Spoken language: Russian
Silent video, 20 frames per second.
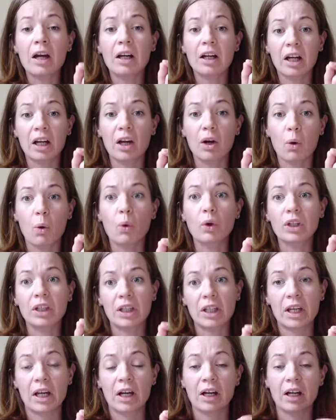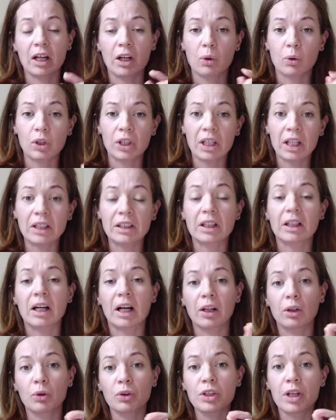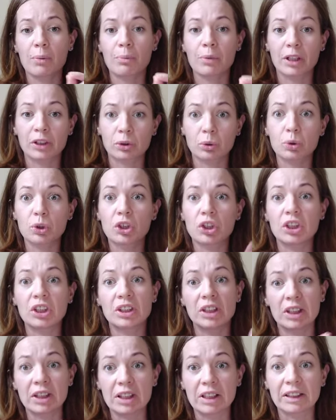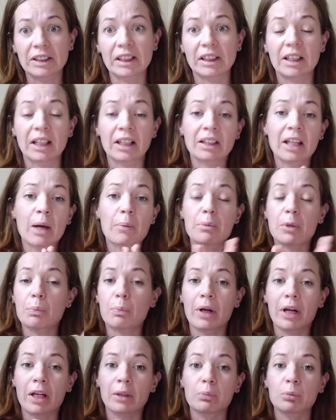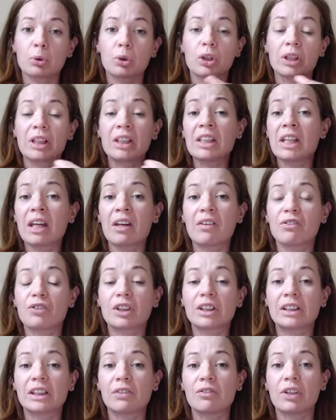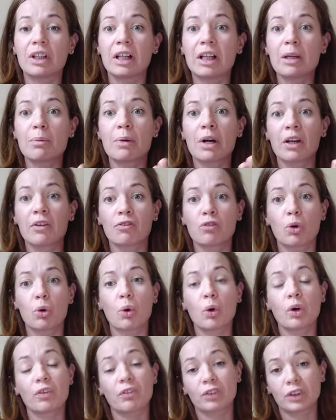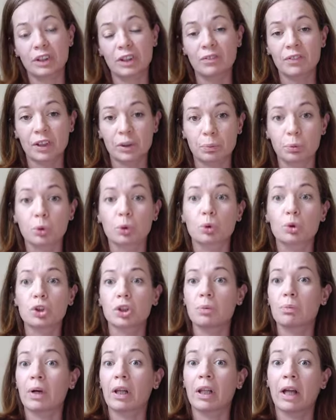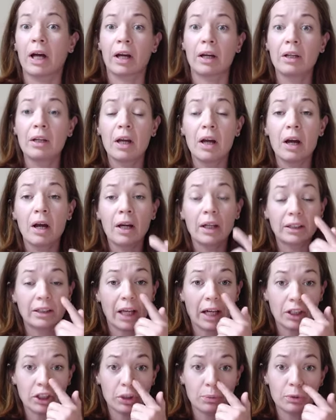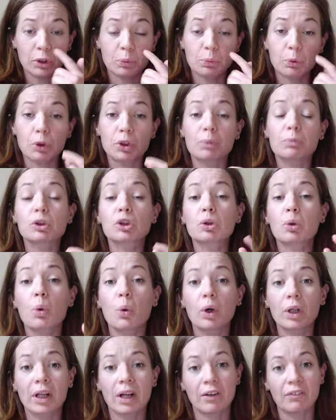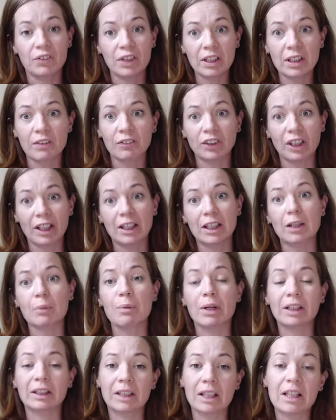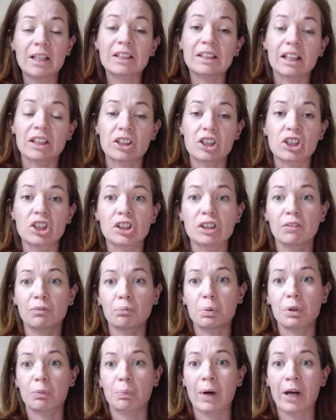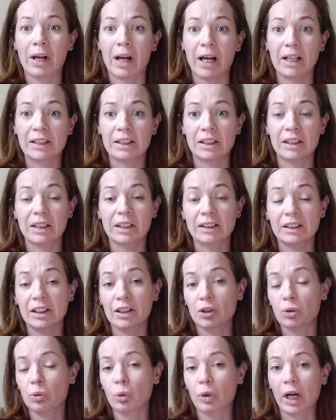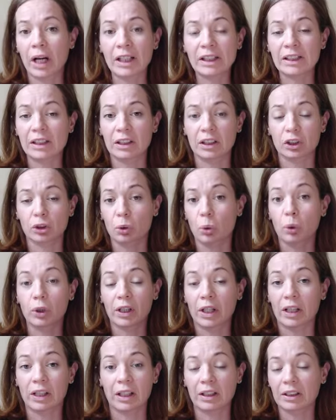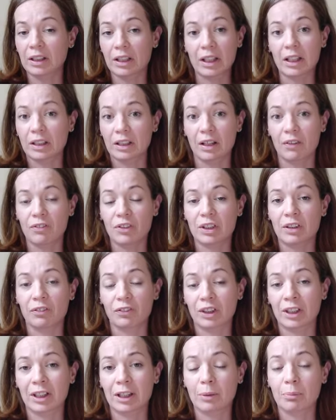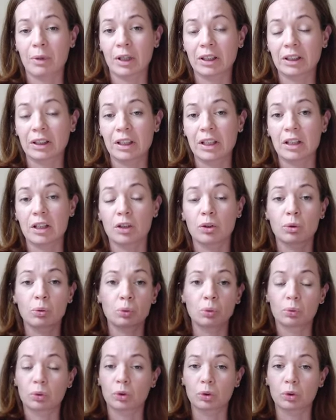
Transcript: КОЕ. КОЕ – это колония, образующие единицы. Тогда препарат будет неэффективен, либо его эффективность будет очень мала. Также мы смотрим, сколько видов таких бактерий содержится в препарате. Если не указано, сколько конкретно видов таких бактерий, ну,